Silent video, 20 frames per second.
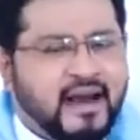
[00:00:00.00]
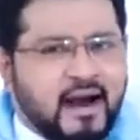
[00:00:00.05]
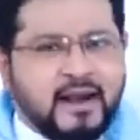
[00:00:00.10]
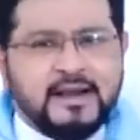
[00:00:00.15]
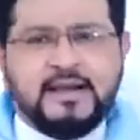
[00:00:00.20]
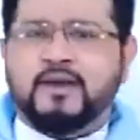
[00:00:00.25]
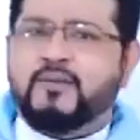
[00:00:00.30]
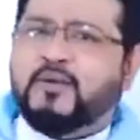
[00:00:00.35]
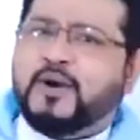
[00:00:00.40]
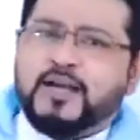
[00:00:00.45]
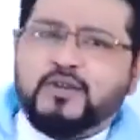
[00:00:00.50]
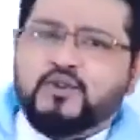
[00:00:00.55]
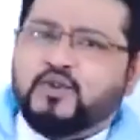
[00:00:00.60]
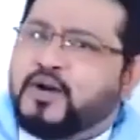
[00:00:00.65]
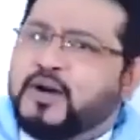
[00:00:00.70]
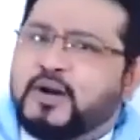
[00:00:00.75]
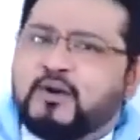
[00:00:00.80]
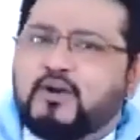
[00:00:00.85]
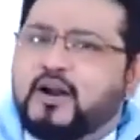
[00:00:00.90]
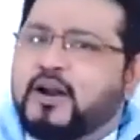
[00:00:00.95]
ஆண்டவருடைய
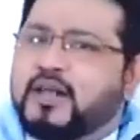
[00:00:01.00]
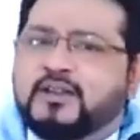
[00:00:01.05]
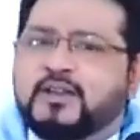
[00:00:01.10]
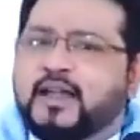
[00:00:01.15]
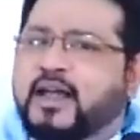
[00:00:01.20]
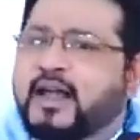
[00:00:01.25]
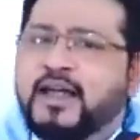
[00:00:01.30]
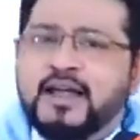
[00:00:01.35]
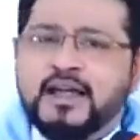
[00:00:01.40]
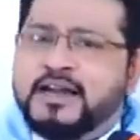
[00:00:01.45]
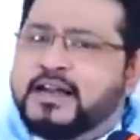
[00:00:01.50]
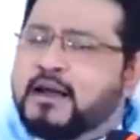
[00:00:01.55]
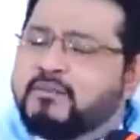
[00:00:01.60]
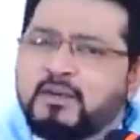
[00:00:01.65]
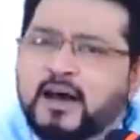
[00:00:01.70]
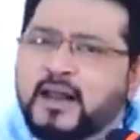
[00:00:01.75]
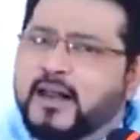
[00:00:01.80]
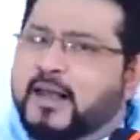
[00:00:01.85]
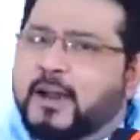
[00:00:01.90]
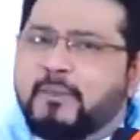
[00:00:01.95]
திருவிழத்தை
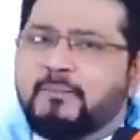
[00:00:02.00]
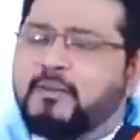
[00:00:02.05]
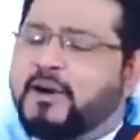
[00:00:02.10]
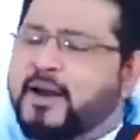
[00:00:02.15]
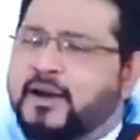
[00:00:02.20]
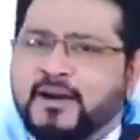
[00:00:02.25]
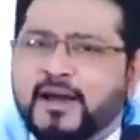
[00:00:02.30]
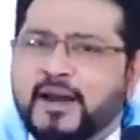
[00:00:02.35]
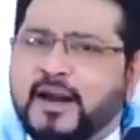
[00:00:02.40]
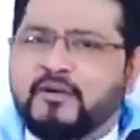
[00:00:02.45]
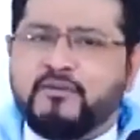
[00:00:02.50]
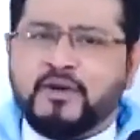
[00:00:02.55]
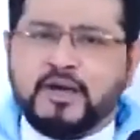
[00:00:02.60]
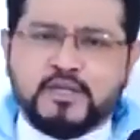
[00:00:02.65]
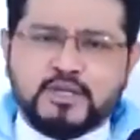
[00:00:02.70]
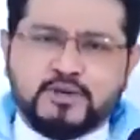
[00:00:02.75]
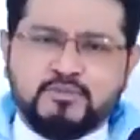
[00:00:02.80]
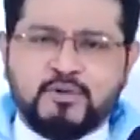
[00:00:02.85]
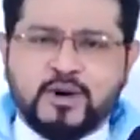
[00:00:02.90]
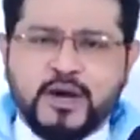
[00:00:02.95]
நம்மால எப்படி
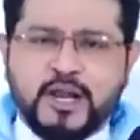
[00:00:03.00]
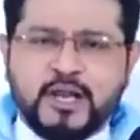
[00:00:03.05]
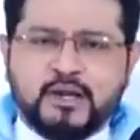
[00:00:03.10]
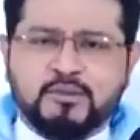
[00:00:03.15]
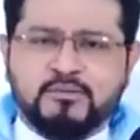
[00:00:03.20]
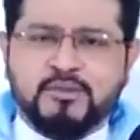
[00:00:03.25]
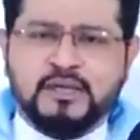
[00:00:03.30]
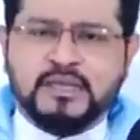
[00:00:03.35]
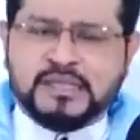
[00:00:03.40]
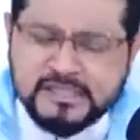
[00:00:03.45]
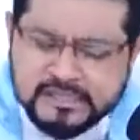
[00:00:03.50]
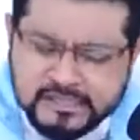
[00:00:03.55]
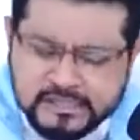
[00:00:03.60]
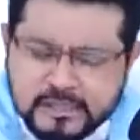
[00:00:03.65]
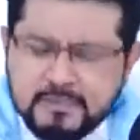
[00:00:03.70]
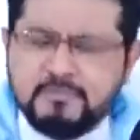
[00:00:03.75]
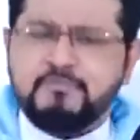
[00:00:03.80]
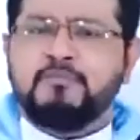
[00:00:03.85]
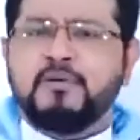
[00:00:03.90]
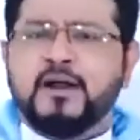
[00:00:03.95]
நிறைவேற்ற முடியும்
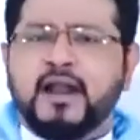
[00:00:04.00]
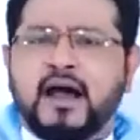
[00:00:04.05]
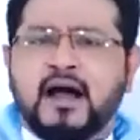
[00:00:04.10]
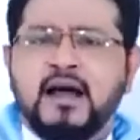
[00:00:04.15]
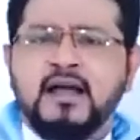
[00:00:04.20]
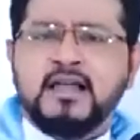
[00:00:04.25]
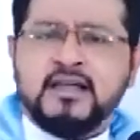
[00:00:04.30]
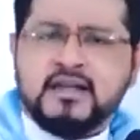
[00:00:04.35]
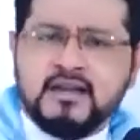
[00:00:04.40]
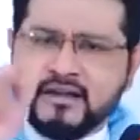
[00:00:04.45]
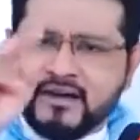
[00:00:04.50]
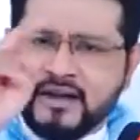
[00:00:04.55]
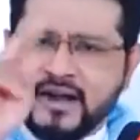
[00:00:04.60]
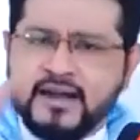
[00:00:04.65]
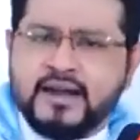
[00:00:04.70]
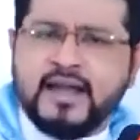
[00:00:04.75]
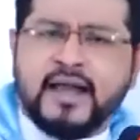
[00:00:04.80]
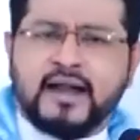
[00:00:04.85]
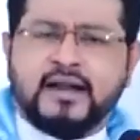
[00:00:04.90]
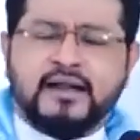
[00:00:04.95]
சிம்பிளா
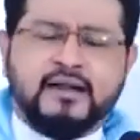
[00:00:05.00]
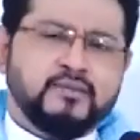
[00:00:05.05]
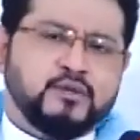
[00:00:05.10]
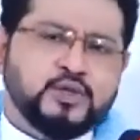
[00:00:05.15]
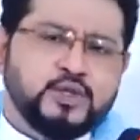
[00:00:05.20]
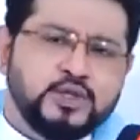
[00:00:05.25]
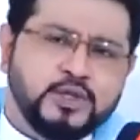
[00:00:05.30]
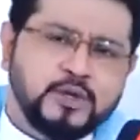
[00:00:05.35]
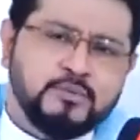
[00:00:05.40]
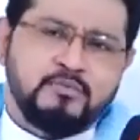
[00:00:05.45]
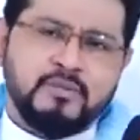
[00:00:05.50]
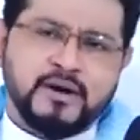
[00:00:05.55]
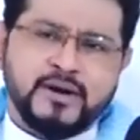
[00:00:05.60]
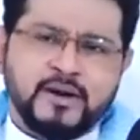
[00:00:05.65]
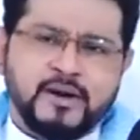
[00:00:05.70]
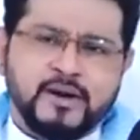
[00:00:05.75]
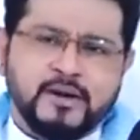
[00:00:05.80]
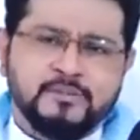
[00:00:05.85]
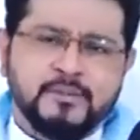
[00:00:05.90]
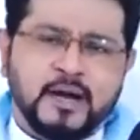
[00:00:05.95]
ரெண்டே ரெண்டு விஷயம்
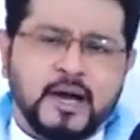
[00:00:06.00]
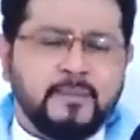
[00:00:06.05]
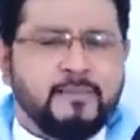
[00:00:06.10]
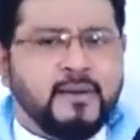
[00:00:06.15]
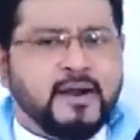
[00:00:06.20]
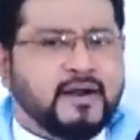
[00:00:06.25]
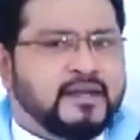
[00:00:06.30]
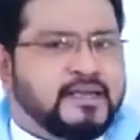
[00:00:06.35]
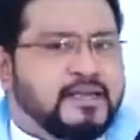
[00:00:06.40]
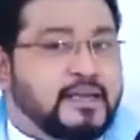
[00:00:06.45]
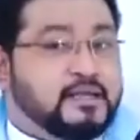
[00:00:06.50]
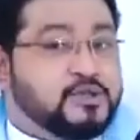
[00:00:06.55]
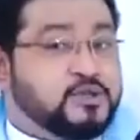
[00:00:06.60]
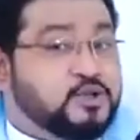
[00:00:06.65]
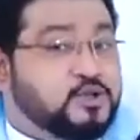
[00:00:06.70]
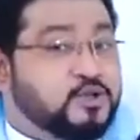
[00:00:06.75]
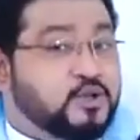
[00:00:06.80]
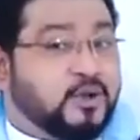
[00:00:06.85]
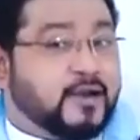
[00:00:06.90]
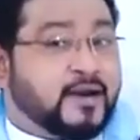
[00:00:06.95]
பண்ணணும் அப்படின்னு இயேசு
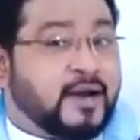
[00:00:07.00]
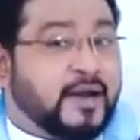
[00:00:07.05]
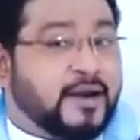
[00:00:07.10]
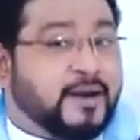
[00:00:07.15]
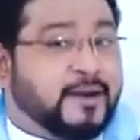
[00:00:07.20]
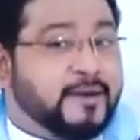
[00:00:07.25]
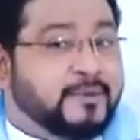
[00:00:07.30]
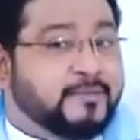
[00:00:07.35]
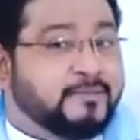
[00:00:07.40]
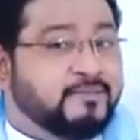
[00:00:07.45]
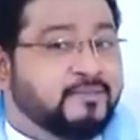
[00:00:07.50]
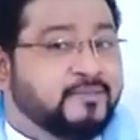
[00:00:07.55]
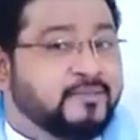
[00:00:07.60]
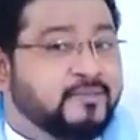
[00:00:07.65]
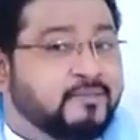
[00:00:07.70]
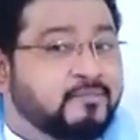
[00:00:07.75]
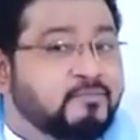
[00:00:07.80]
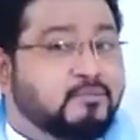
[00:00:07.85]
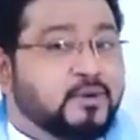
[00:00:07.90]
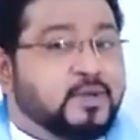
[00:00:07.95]
சொல்றாரு
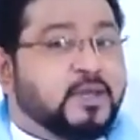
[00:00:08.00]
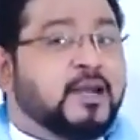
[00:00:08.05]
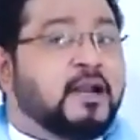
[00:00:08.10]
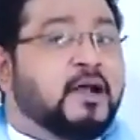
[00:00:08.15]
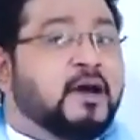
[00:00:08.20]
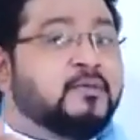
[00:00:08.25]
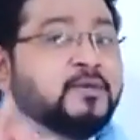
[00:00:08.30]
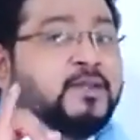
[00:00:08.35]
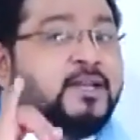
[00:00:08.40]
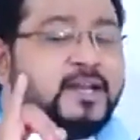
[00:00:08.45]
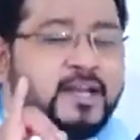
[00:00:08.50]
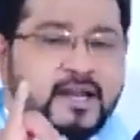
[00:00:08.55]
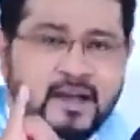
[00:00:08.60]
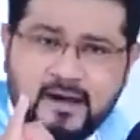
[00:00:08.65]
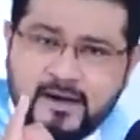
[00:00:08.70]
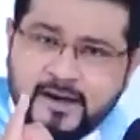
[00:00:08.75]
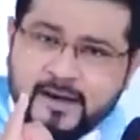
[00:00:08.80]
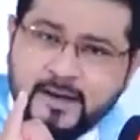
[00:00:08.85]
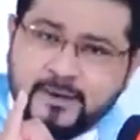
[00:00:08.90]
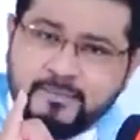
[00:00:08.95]
முதலாவது
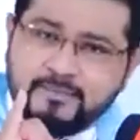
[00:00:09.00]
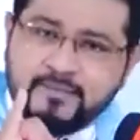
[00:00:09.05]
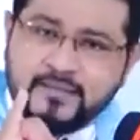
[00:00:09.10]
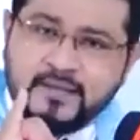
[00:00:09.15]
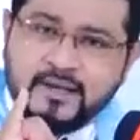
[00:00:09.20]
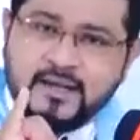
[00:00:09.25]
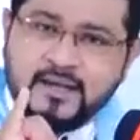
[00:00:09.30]
காரியம்